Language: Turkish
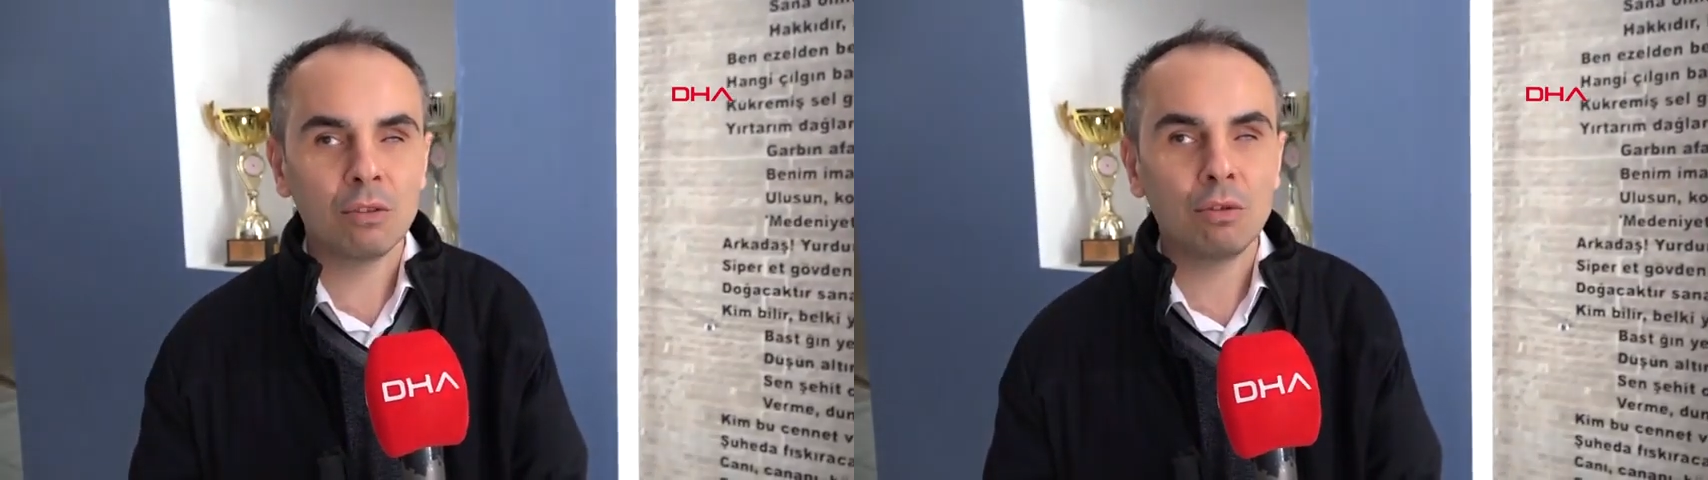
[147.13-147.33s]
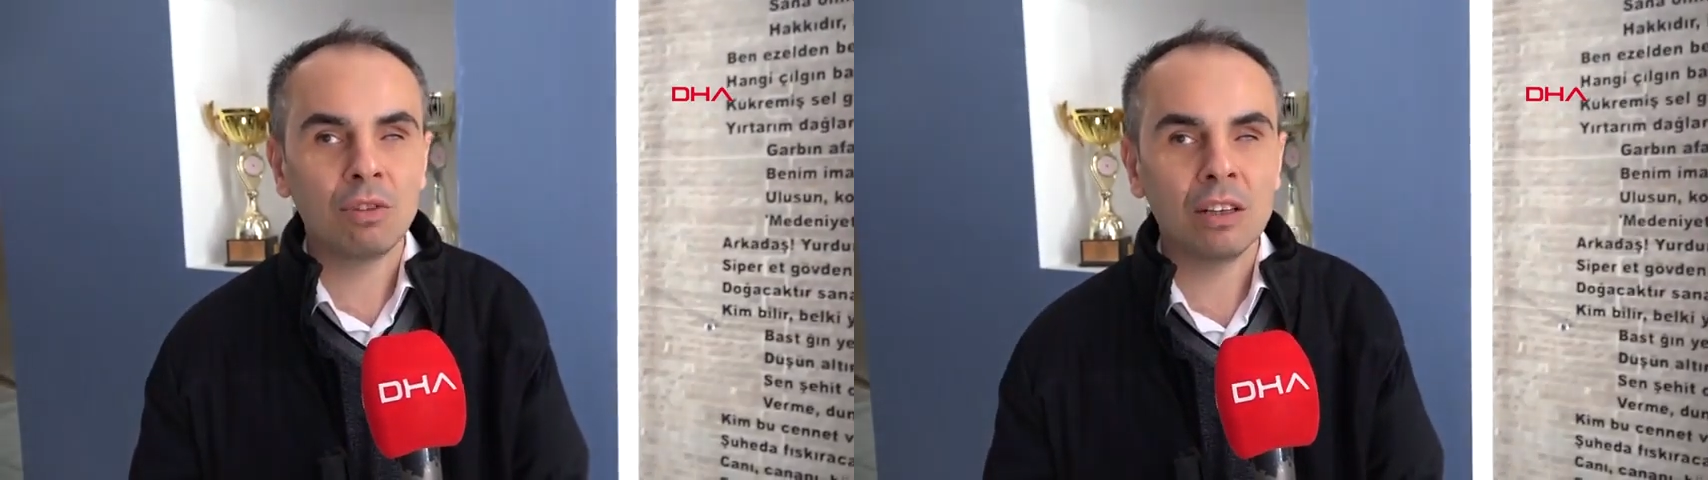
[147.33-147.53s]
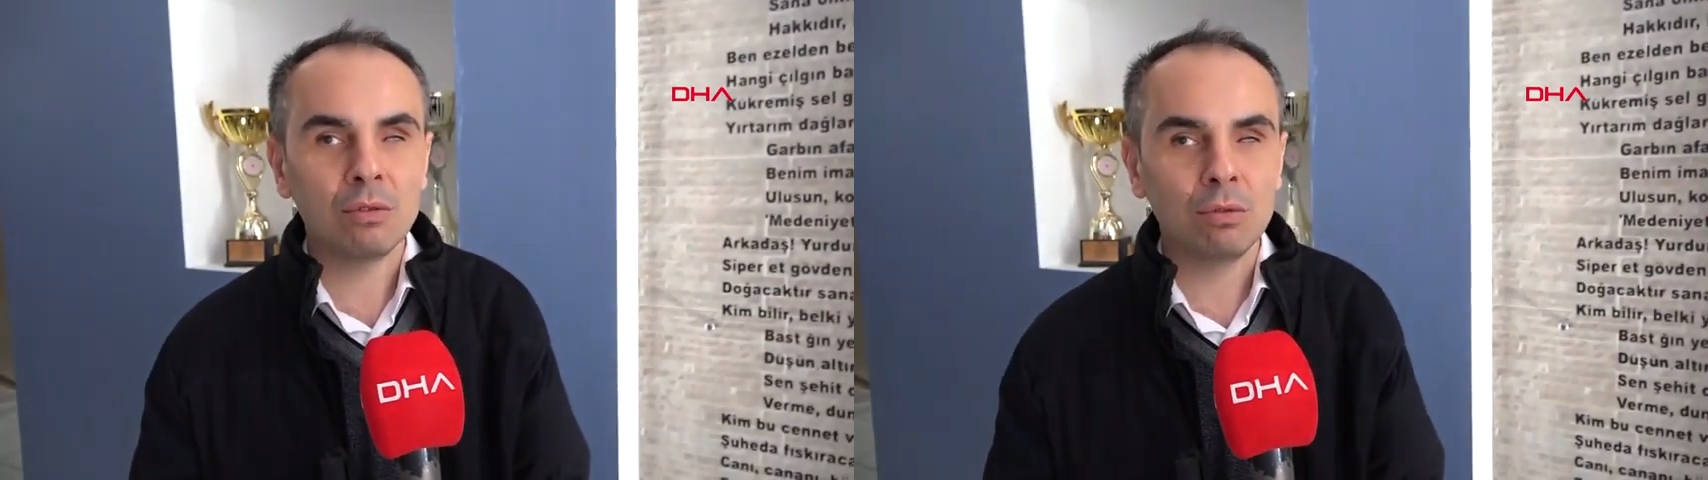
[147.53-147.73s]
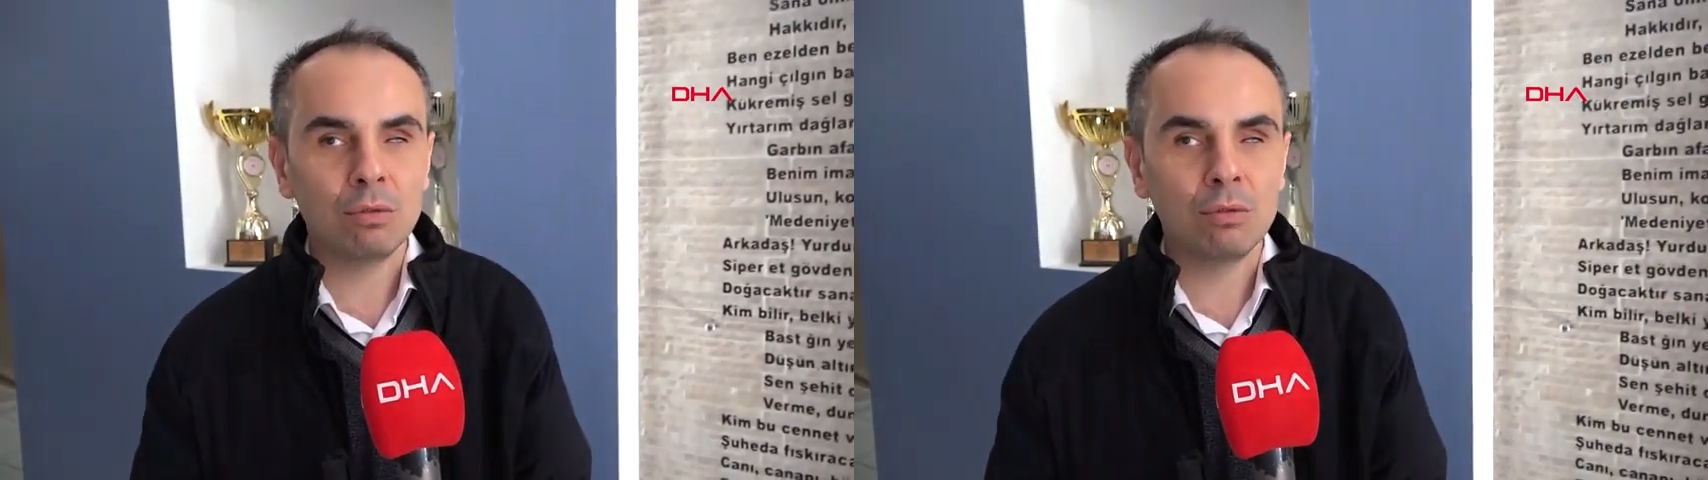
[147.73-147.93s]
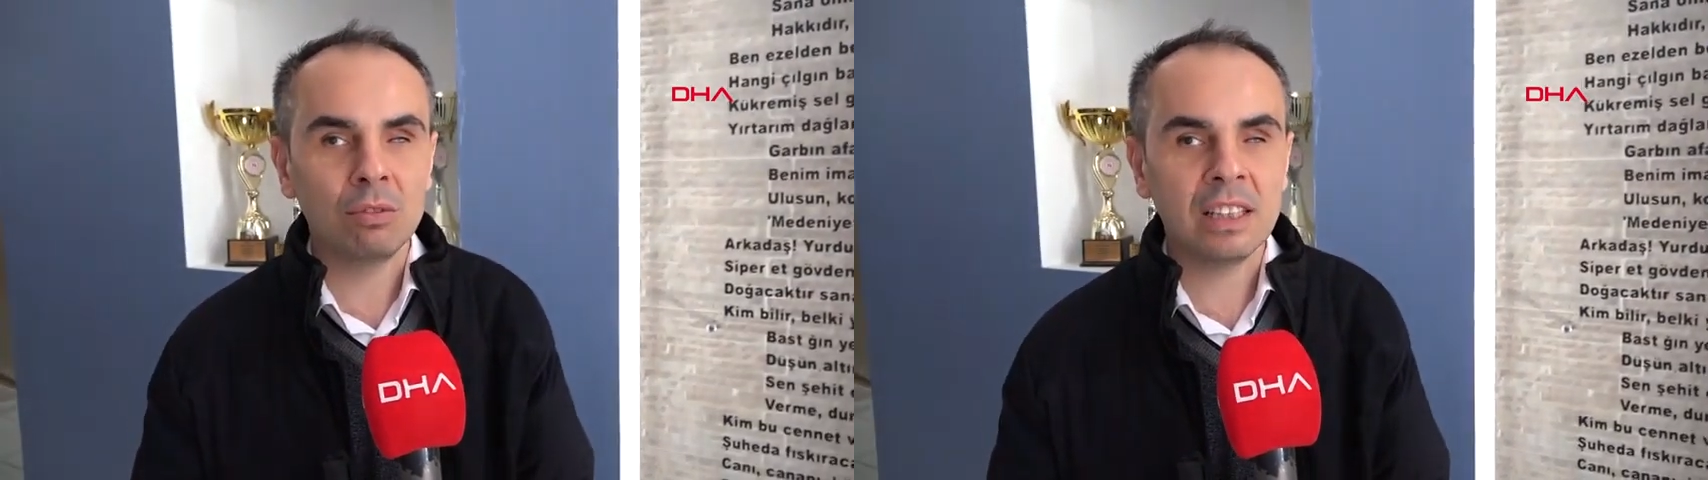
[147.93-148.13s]
göz
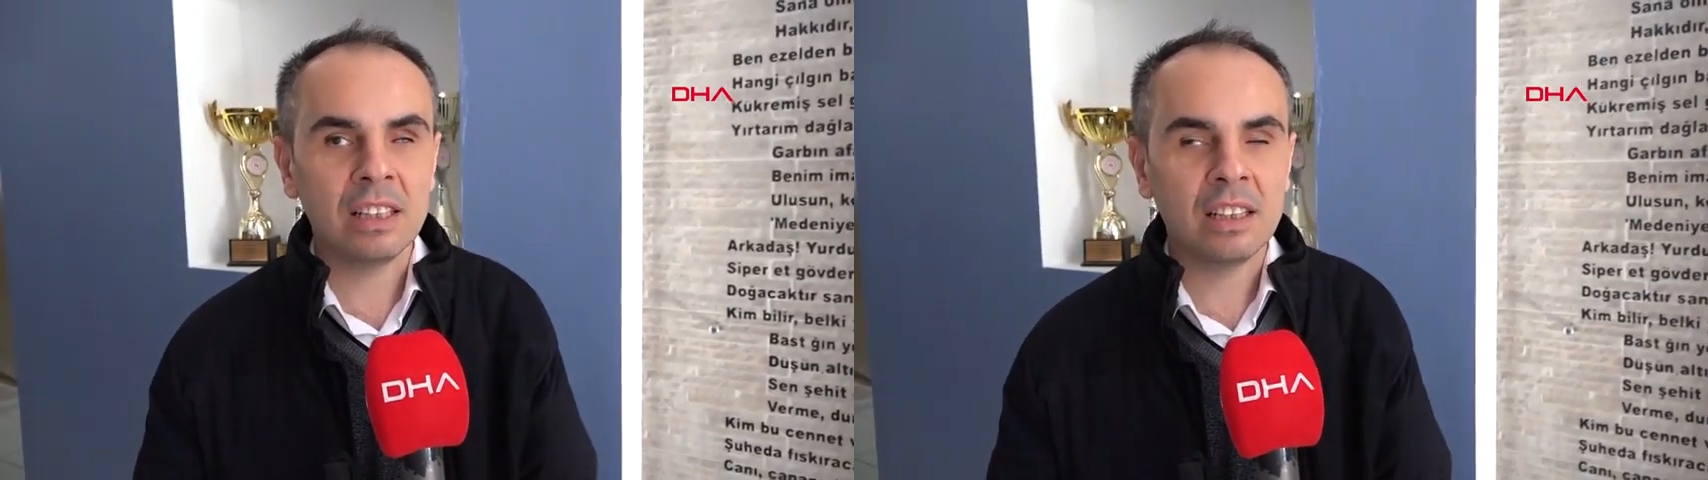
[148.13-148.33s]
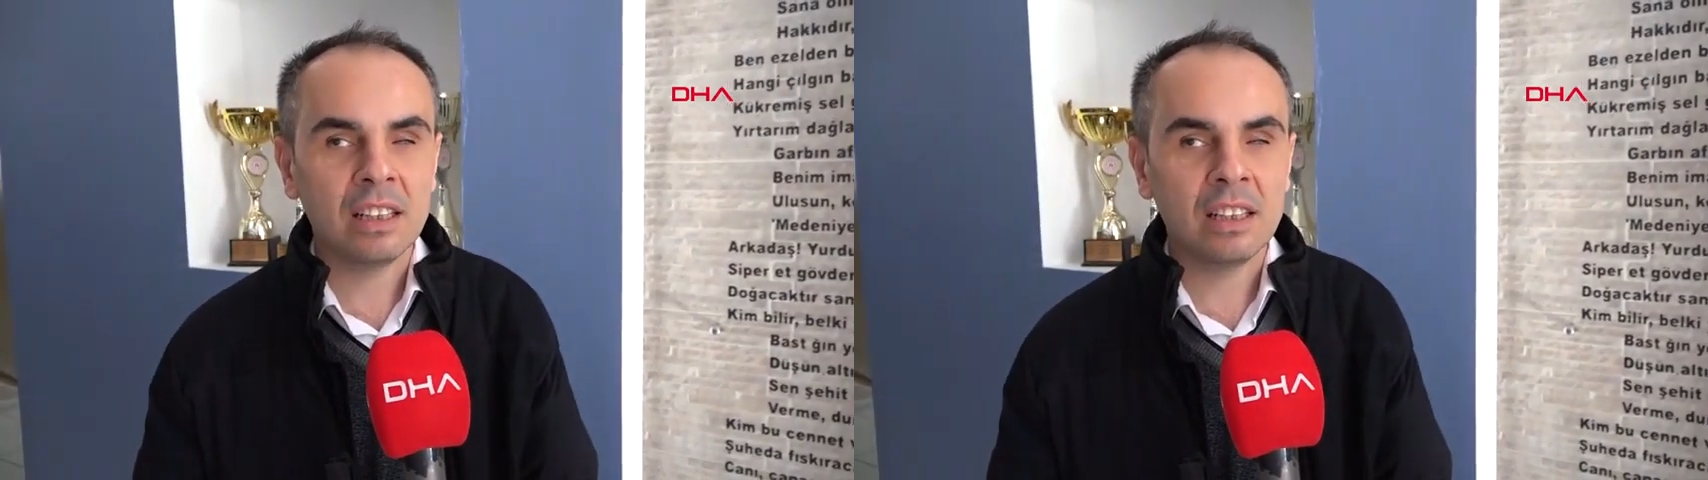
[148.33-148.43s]
tansiyonu ve